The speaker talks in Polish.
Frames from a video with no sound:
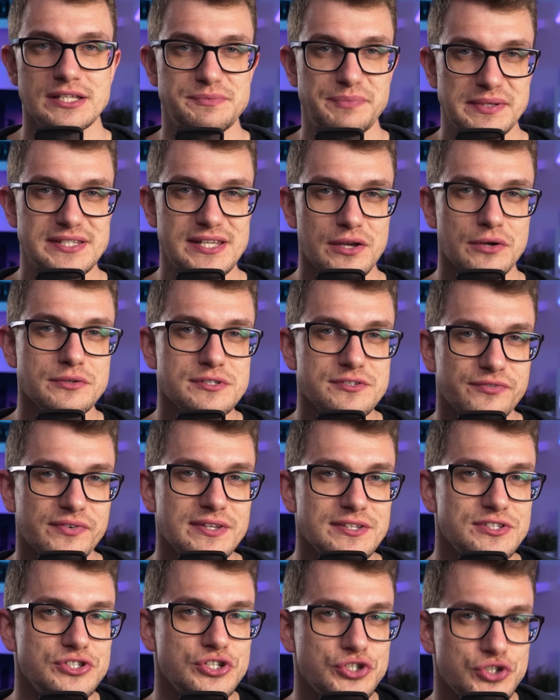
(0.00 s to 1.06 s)
Spędzając
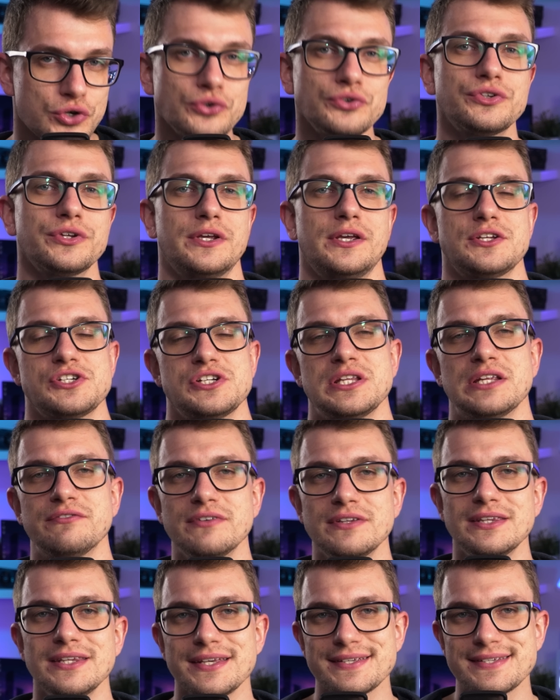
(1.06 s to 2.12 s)
więc dziesiątki, jeżeli
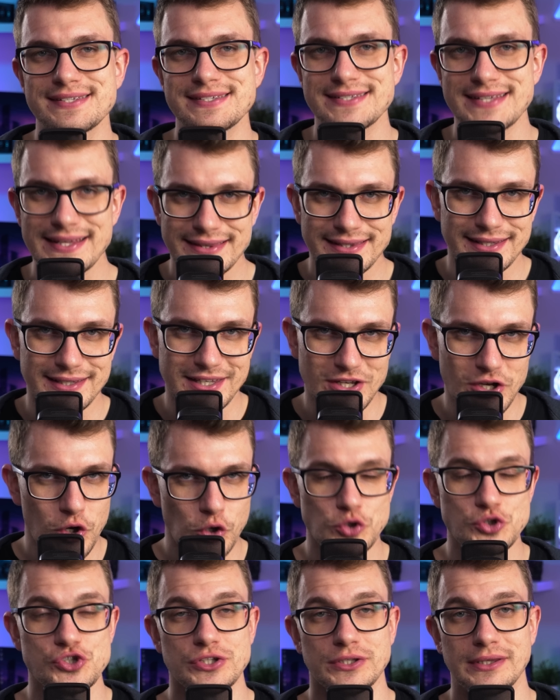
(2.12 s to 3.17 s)
nawet nie setki
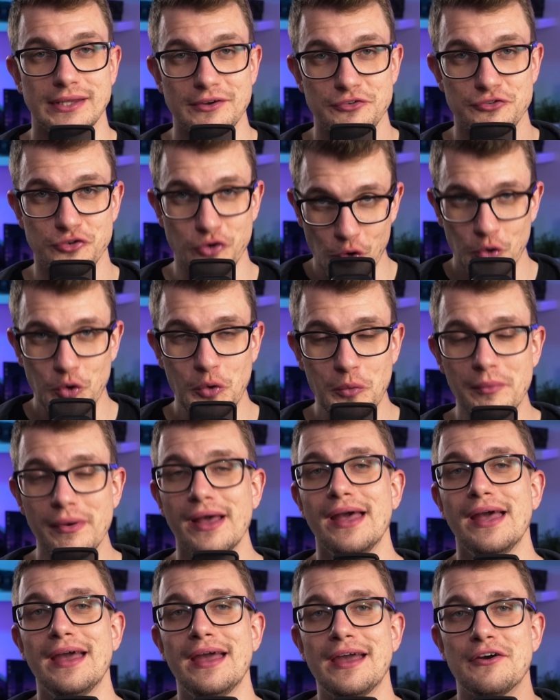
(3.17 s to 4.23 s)
godzin na forum,
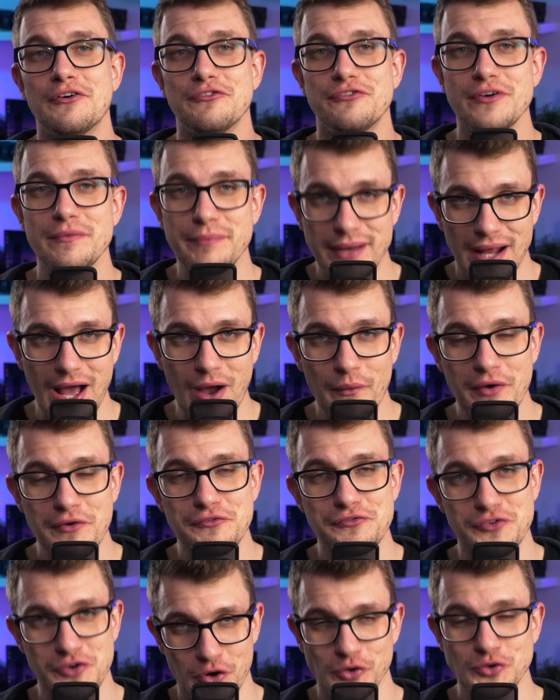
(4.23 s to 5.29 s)
wybrałem
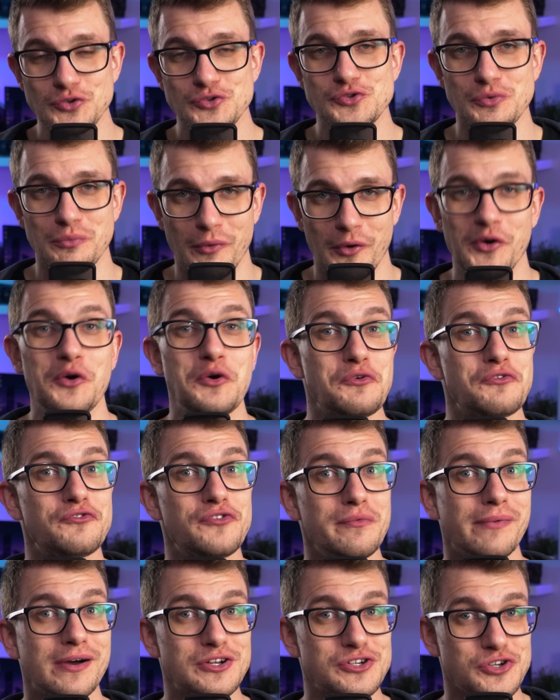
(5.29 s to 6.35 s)
w końcu moją
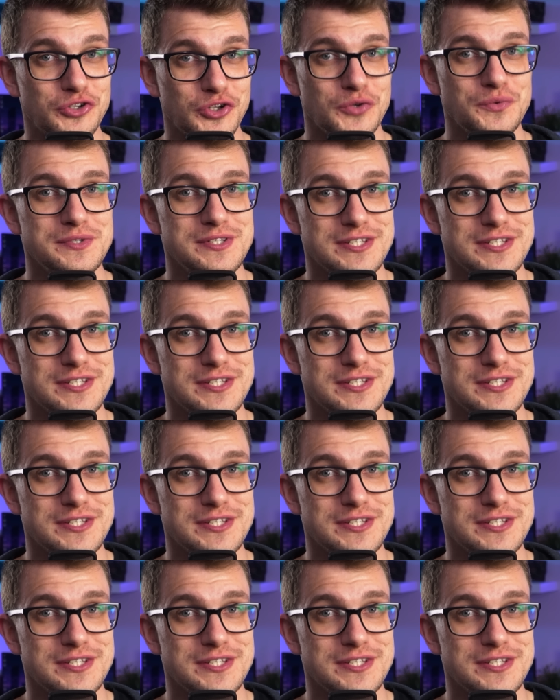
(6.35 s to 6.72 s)
wymarzoną